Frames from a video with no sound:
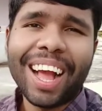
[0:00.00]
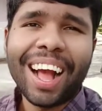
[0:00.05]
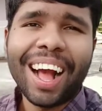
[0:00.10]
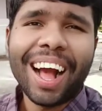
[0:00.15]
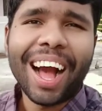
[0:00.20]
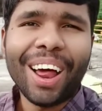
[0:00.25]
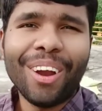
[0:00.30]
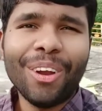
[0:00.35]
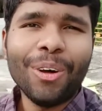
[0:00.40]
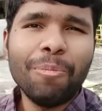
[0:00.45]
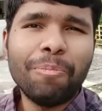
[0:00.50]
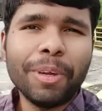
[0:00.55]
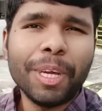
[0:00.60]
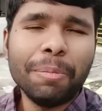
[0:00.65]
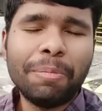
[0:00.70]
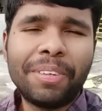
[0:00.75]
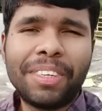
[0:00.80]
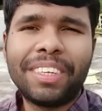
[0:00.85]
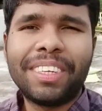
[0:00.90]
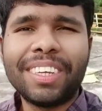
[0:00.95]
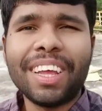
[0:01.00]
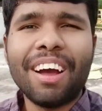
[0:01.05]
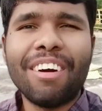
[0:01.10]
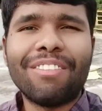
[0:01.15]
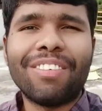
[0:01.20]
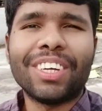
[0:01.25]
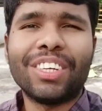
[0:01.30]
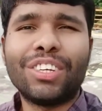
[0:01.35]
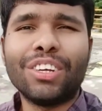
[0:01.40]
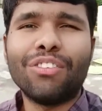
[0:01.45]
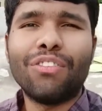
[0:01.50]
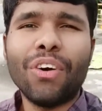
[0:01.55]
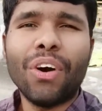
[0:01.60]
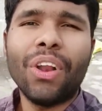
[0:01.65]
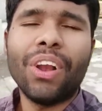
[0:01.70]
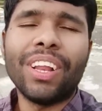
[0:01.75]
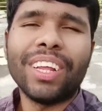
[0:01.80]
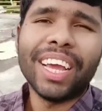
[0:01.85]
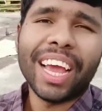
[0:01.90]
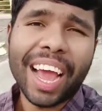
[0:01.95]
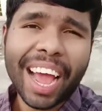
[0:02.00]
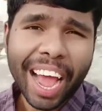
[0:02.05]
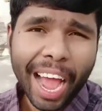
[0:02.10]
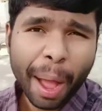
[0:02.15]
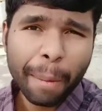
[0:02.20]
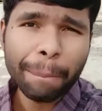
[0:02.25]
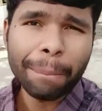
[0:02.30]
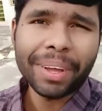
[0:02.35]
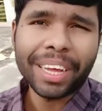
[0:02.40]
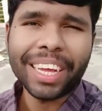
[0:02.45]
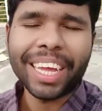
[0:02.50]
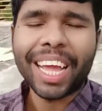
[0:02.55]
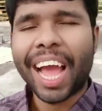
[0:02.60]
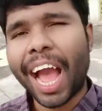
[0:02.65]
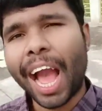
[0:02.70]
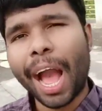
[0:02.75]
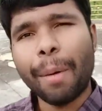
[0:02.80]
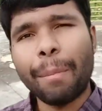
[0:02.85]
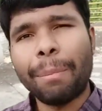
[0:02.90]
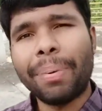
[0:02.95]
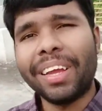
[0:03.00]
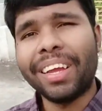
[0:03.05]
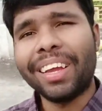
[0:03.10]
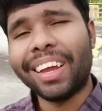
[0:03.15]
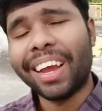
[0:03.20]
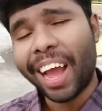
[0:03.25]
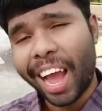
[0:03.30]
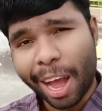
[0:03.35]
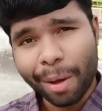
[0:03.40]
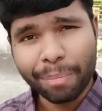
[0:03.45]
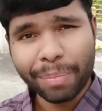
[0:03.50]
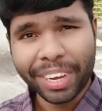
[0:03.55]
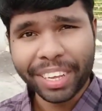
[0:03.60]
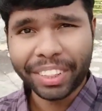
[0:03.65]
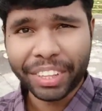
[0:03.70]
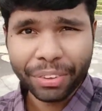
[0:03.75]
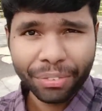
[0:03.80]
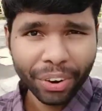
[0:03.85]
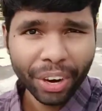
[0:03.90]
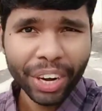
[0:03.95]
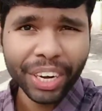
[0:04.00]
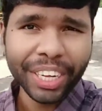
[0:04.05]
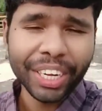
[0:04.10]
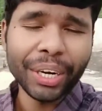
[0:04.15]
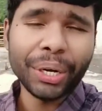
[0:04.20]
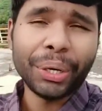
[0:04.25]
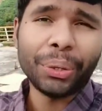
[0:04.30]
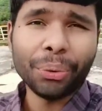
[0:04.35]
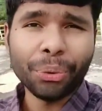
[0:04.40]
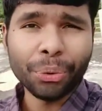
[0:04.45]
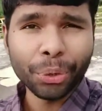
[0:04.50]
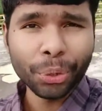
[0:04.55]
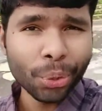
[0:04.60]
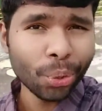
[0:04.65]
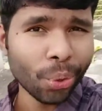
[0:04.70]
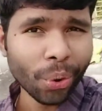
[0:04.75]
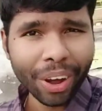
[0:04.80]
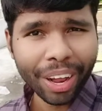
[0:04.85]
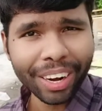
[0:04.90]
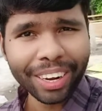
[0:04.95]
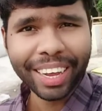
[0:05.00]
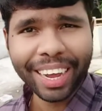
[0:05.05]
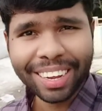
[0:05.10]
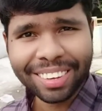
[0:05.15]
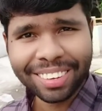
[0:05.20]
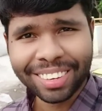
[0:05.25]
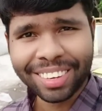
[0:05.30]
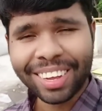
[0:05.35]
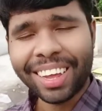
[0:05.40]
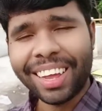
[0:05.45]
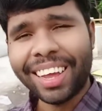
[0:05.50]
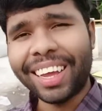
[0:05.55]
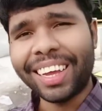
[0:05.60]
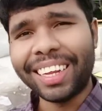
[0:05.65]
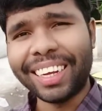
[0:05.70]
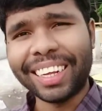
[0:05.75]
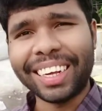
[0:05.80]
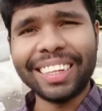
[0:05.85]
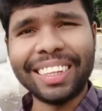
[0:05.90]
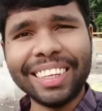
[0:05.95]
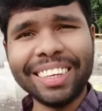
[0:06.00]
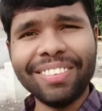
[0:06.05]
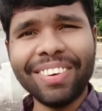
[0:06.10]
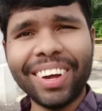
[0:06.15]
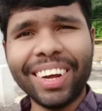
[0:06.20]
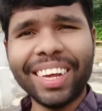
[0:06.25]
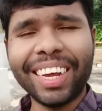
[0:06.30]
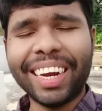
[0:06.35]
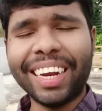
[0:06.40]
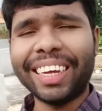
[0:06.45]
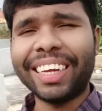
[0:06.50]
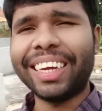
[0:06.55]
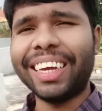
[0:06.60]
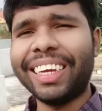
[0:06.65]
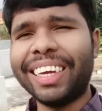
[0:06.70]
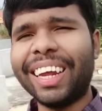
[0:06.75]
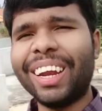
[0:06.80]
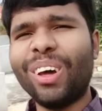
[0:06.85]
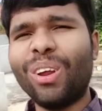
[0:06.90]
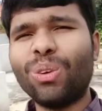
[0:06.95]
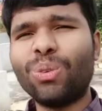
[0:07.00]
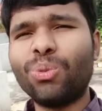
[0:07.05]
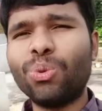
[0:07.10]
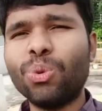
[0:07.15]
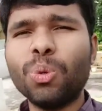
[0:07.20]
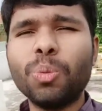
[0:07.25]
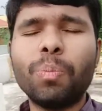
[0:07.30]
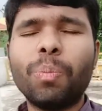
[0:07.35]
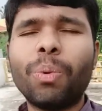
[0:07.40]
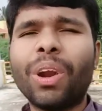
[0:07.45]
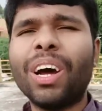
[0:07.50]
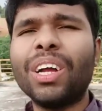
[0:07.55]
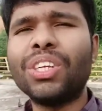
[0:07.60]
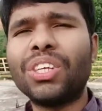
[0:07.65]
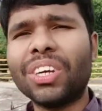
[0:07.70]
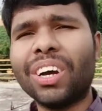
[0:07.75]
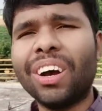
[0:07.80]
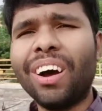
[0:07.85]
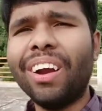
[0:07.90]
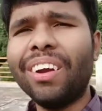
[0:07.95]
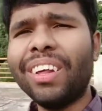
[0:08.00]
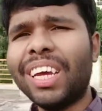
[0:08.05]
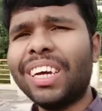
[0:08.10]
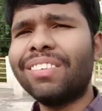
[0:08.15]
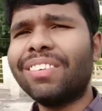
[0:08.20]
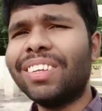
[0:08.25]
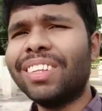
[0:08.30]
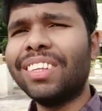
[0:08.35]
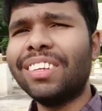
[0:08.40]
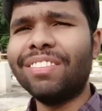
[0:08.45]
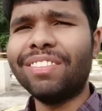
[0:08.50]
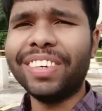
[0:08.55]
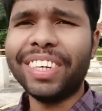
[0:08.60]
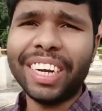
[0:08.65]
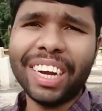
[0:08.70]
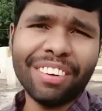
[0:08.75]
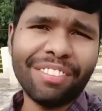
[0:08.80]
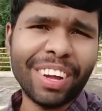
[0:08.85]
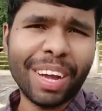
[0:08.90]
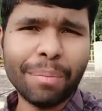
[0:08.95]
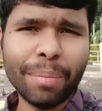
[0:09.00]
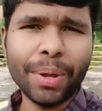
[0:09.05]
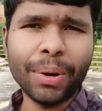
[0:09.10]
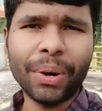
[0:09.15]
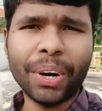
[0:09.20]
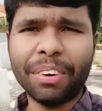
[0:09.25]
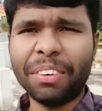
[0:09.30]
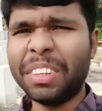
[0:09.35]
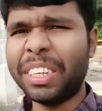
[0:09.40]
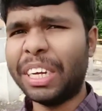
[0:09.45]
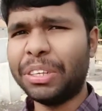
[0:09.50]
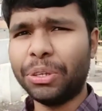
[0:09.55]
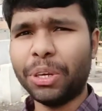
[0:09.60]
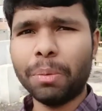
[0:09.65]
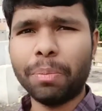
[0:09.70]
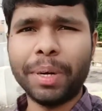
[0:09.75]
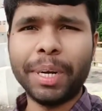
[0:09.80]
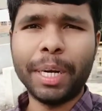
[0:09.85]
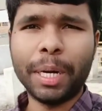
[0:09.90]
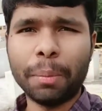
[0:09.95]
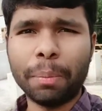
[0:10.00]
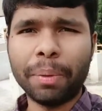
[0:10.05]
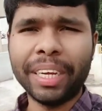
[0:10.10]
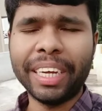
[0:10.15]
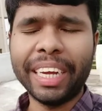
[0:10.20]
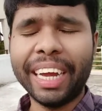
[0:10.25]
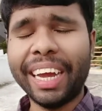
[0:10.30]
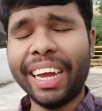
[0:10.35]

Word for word: ஹலோ பீப்ஸ் ஃபர்ஸ்ட் ஆஃப் ஆல் ஏ ஹாப்பி ஹாப்பி ஹாப்பி தீபாவளி டு யூ ஆல் கைஸ் இன்னைக்கு தீபாவளி அன்னைக்கு எல்லோரும் சூப்பராக ஜாலியாக வந்து வீட்டில் ஃபேமிலி கூட வந்து என்ஜாய் பண்ணிட்டு இருப்பீங்க